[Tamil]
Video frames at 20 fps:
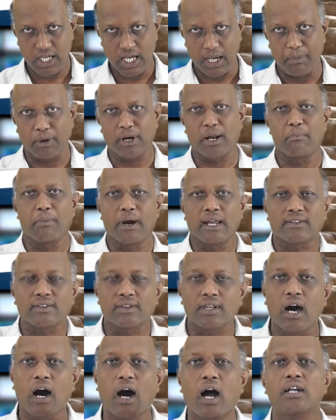இப்போ நம்மளை
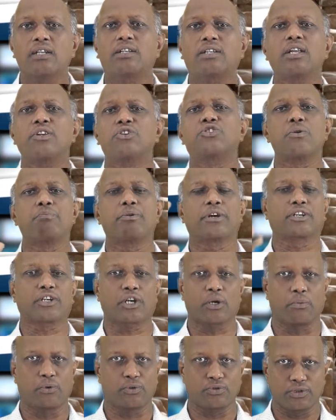தாழ்த்தி
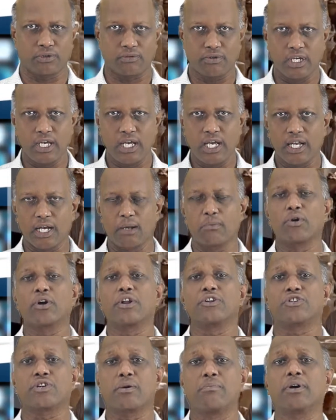ஜபிக்கிற போது
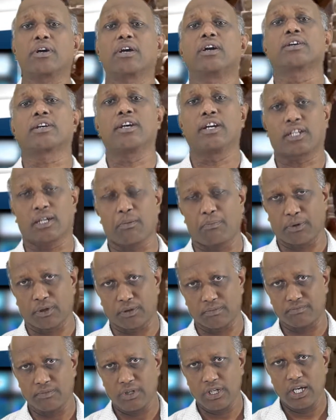நம்மளுடைய ஜபங்கள்
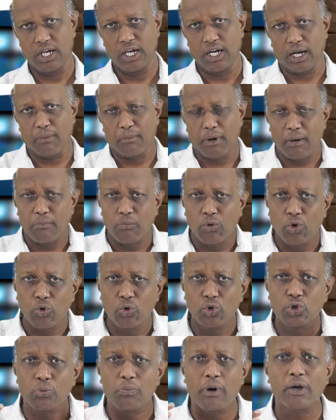கேட்கப்படும் நம்மளை
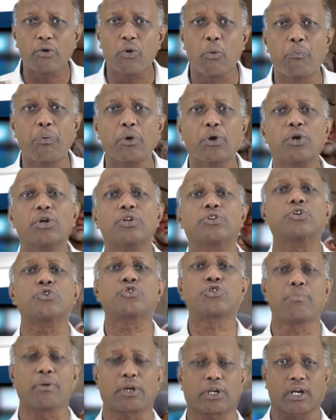முழுவதுமாய் ஒப்பு கொடுத்து
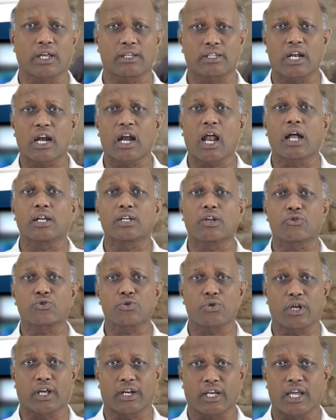ஜெபிக்கணும் அதனால் ஆண்டவர்
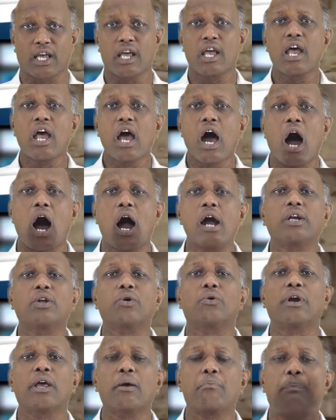சொன்னார்
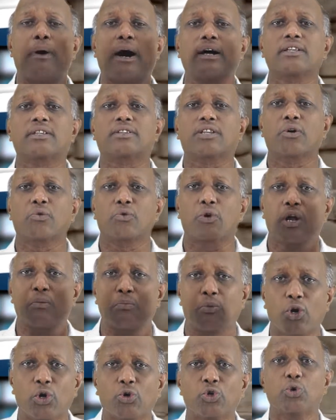ஆண்டோருடைய பாதத்தில் உங்களை
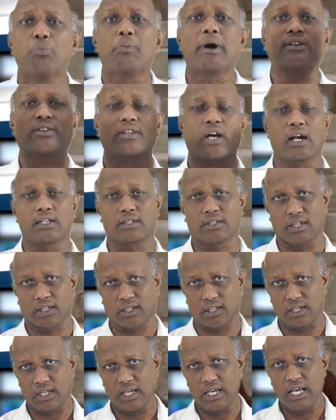முழுவதுமாய்
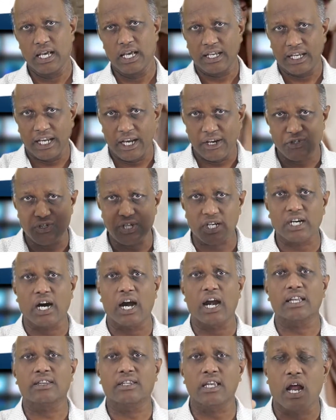தாழ்த்துங்கள் ஏற்ற
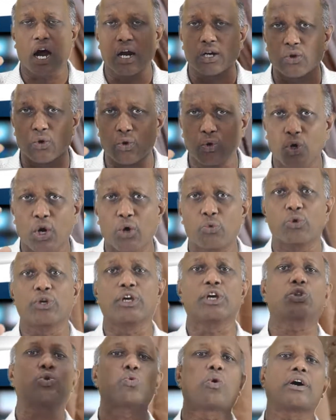காலத்தில் ஆண்டவர் உங்களை
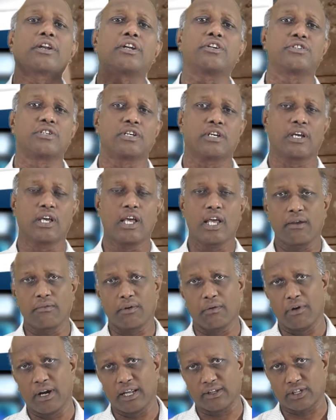உயர்த்துவார் என்று
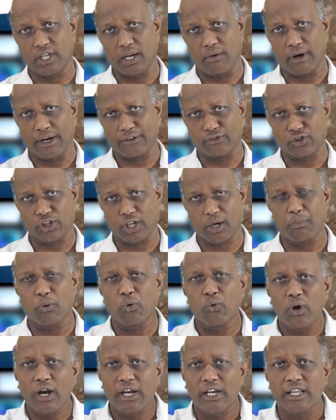விவிலியத்தில் வாசுகிறார் அப்போ
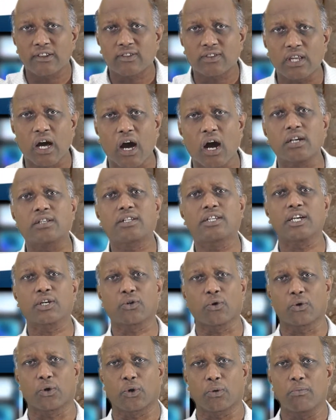உங்களை நீ தாழ்த்தி
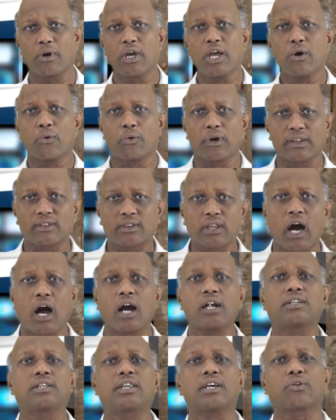கொள்ளணும் உன்னை
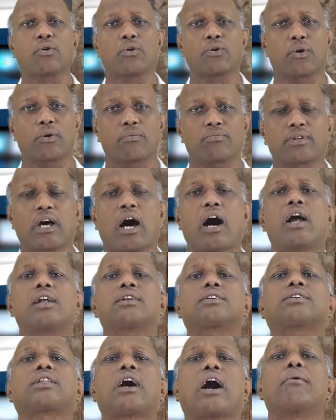தாழ்த்தி கொள்ளணும்
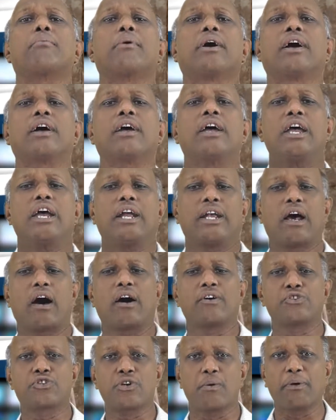தாழ்த்தாமல்
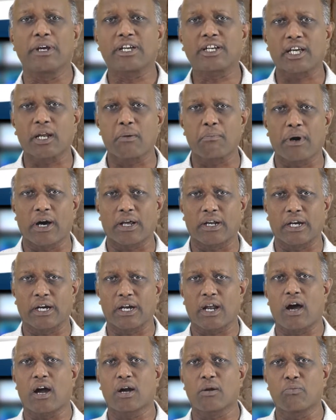நான் ஜெபிக்கிறேன்
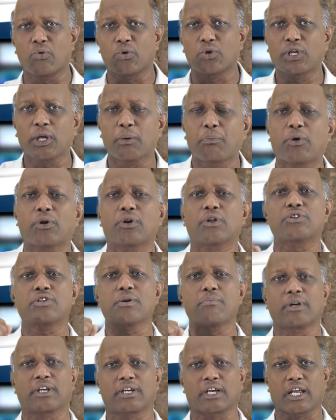பாருங்கள் நான் முட்டி போட்டு
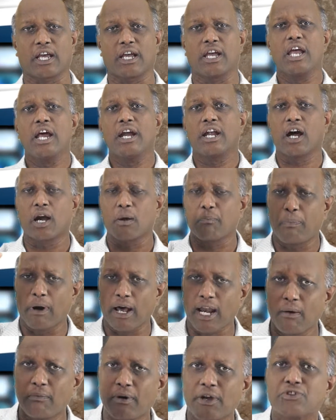ஜெபிக்கிறேன் நான் பல
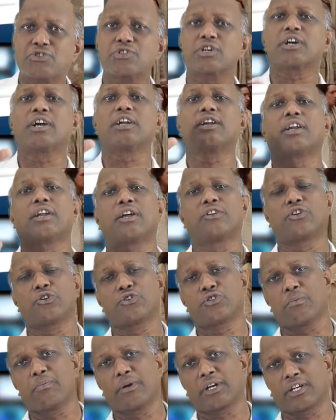வருஷங்கள் நினைந்து
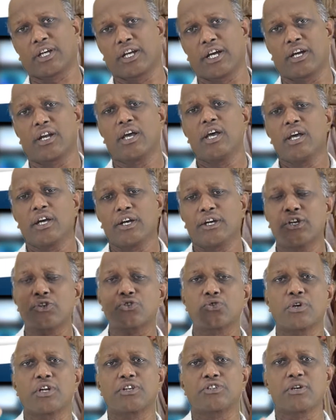ஜெபிக்கிறேன் என்று
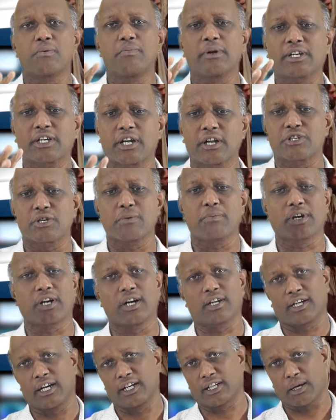சொல்லி ஜெபிக்கிற
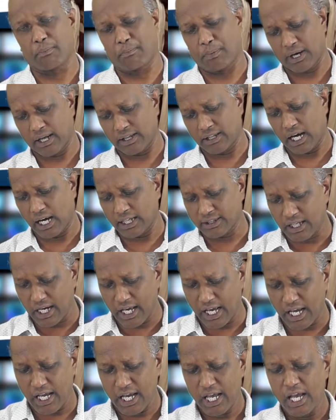ஜெபங்கள் கேட்கப்படாது அதில்